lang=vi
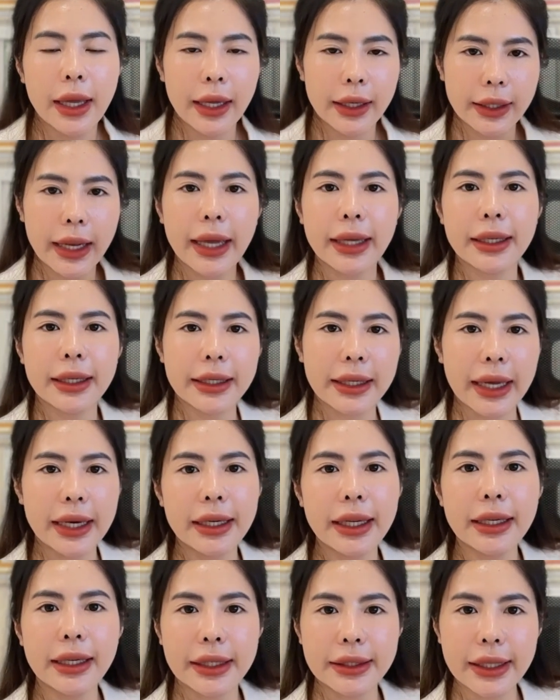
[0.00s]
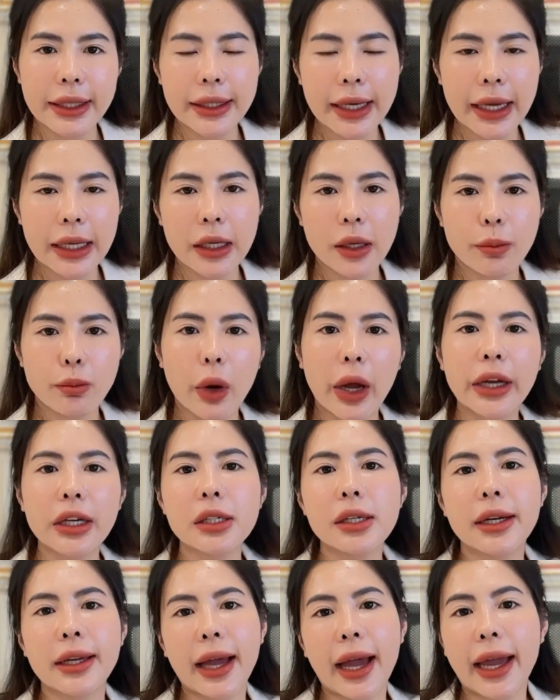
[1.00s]
đây cái link ở trên đây mọi
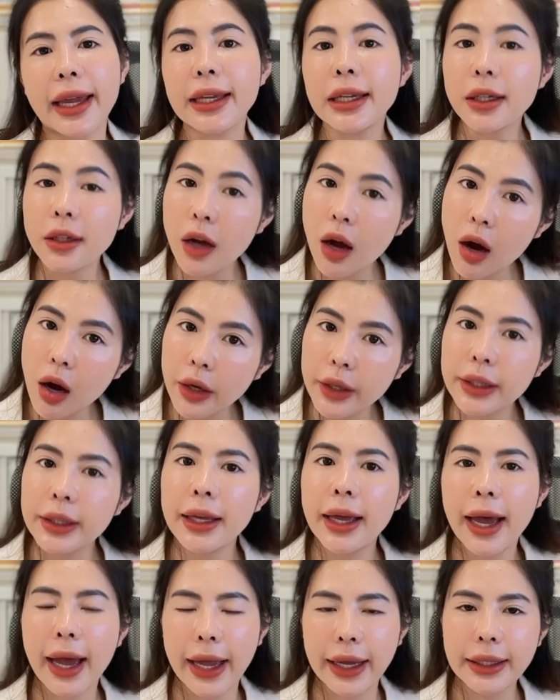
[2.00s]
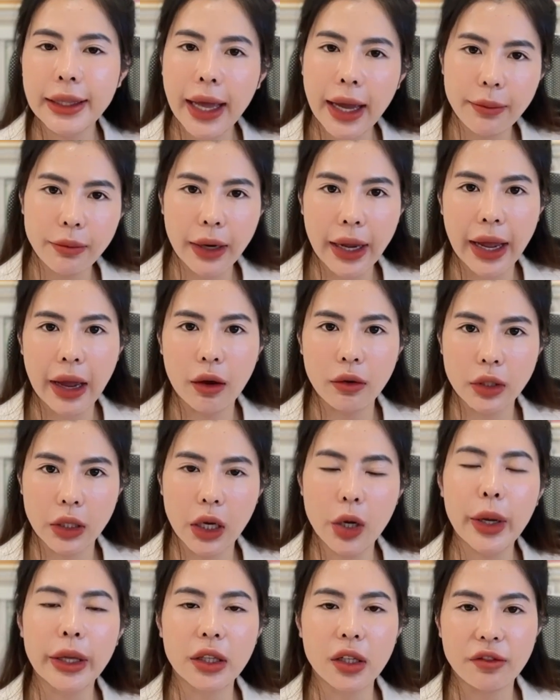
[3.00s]
người hãy coi hãy tham khảo những
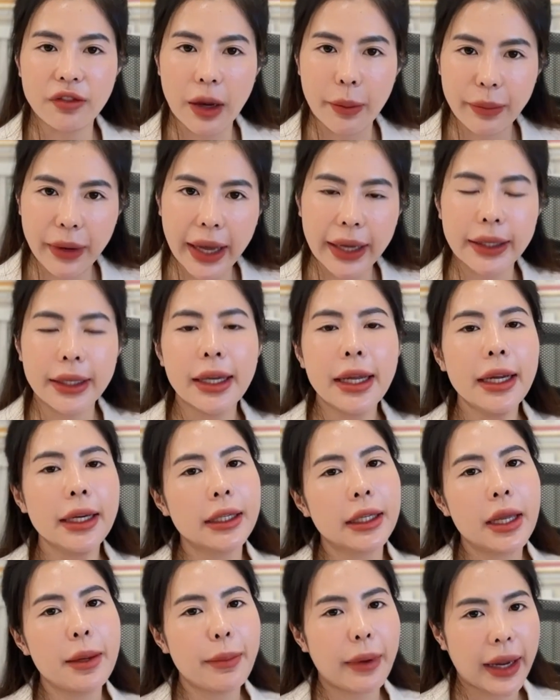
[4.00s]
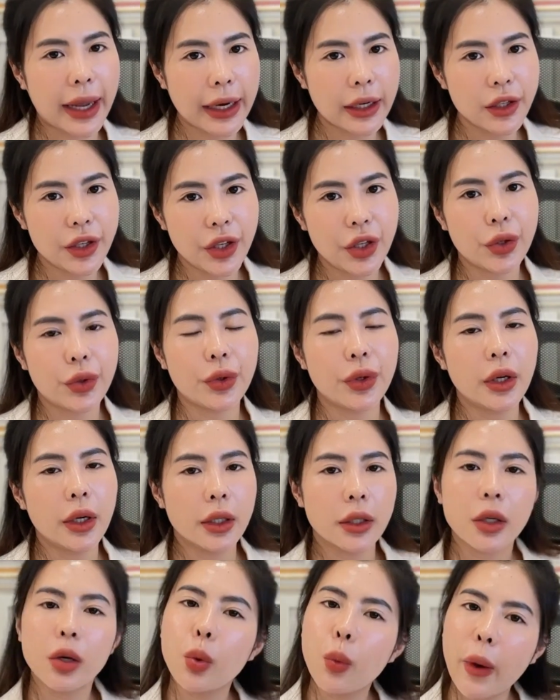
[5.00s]
cái loại thực phẩm này khi mình ăn nhiều
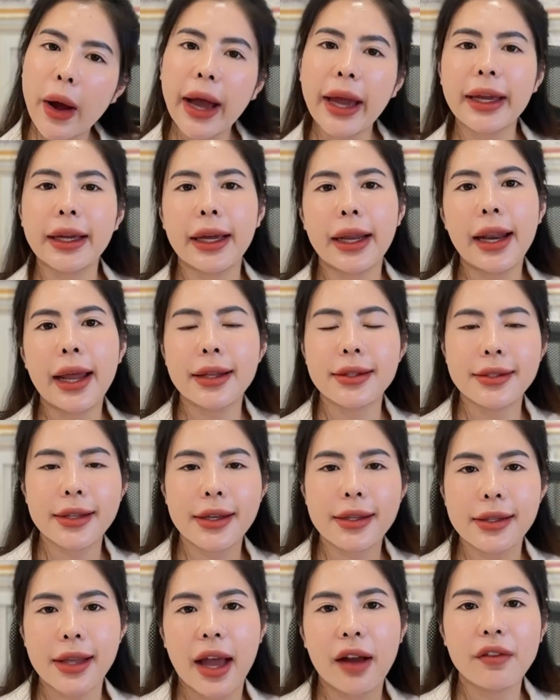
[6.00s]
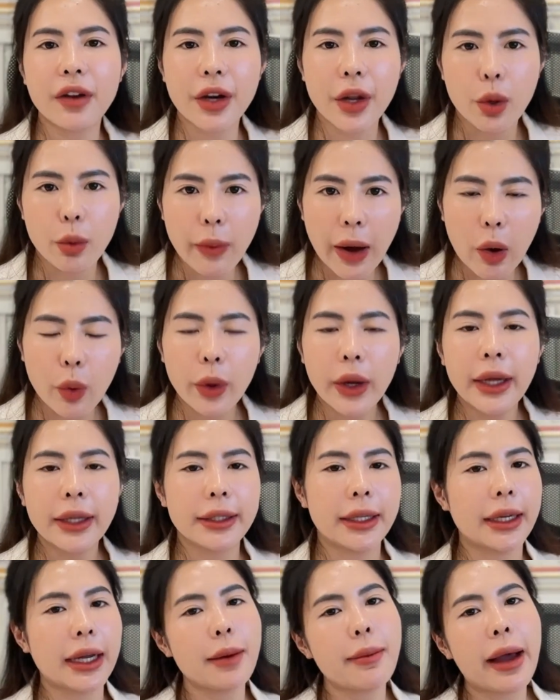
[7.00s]
ngoài cái làn da sáng và đều màu
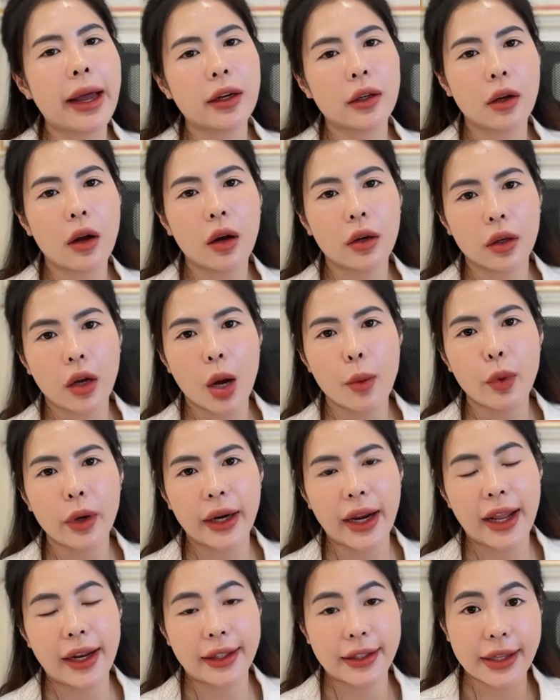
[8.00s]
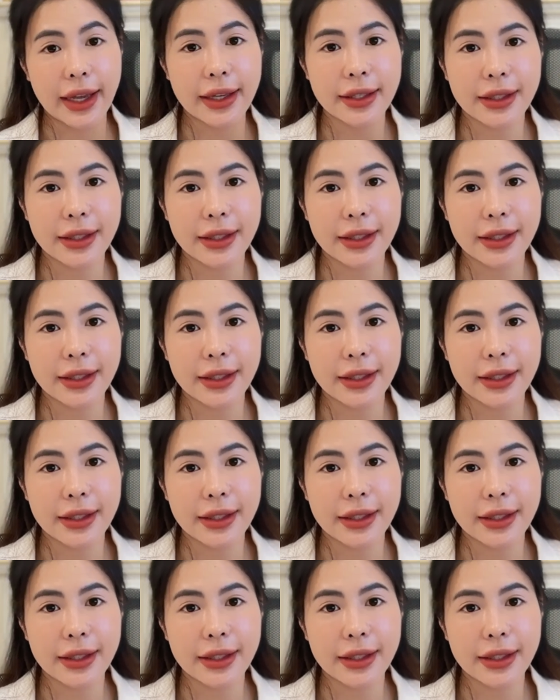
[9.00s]
thì các bạn còn có một làn da